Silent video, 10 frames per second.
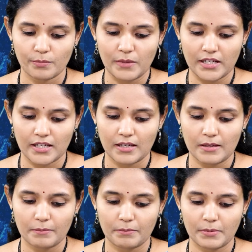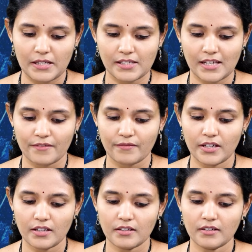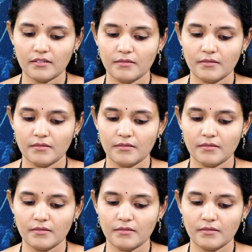మనకి పర్ సర్వింగ్